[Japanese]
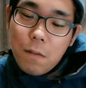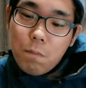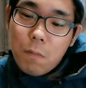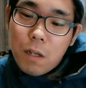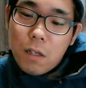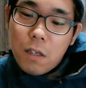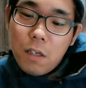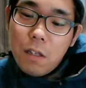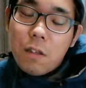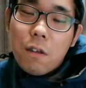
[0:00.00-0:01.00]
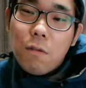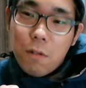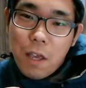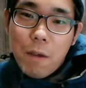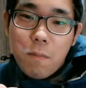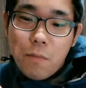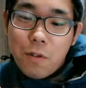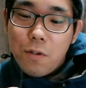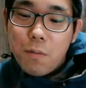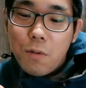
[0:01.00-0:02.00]
まあいいんですけどね
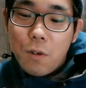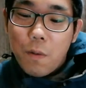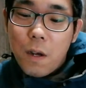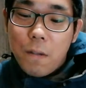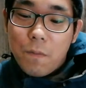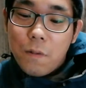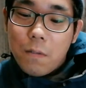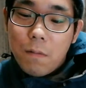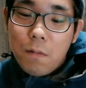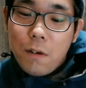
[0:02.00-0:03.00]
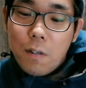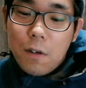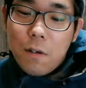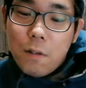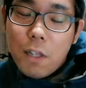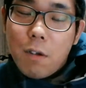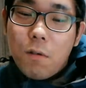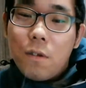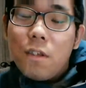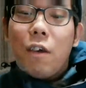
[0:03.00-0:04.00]
スーにはただ
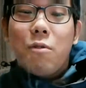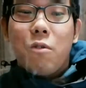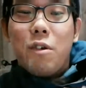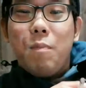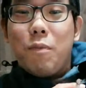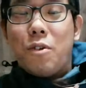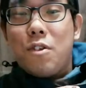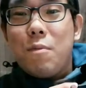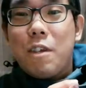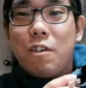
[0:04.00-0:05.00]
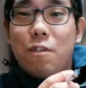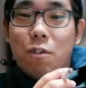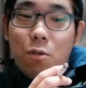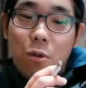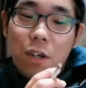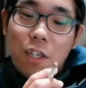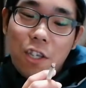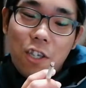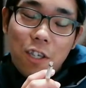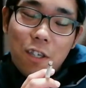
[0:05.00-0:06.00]
最後の「一本吸います」っていう動画
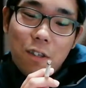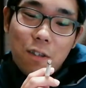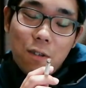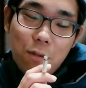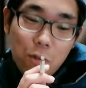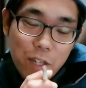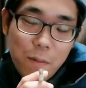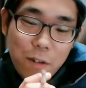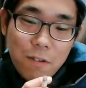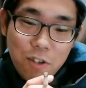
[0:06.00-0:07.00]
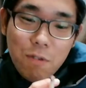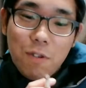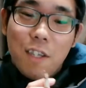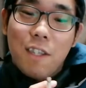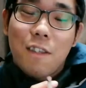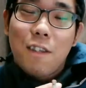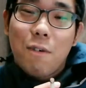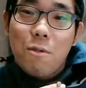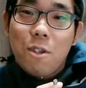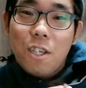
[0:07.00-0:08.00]
に収めるにした不適切な
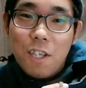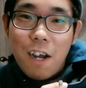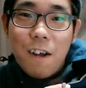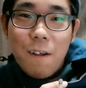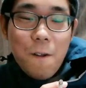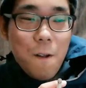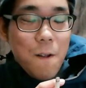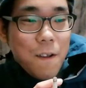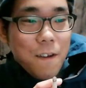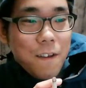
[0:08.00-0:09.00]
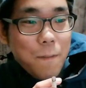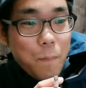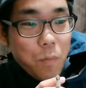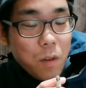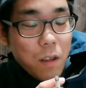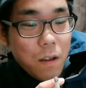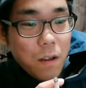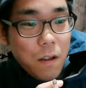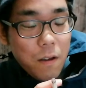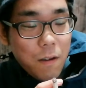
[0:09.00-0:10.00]
行でした
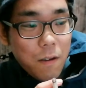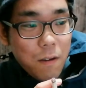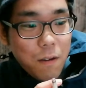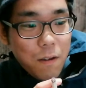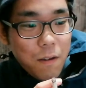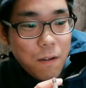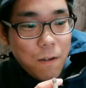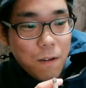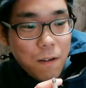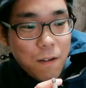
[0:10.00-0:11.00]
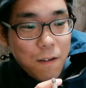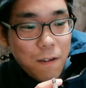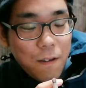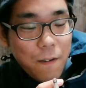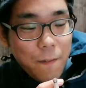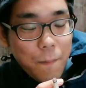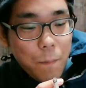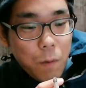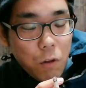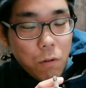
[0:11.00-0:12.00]
うーん
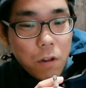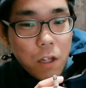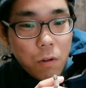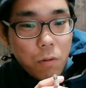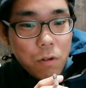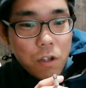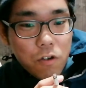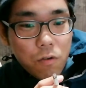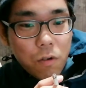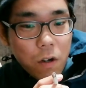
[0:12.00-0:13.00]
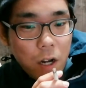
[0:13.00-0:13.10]
そんなとこでしょうか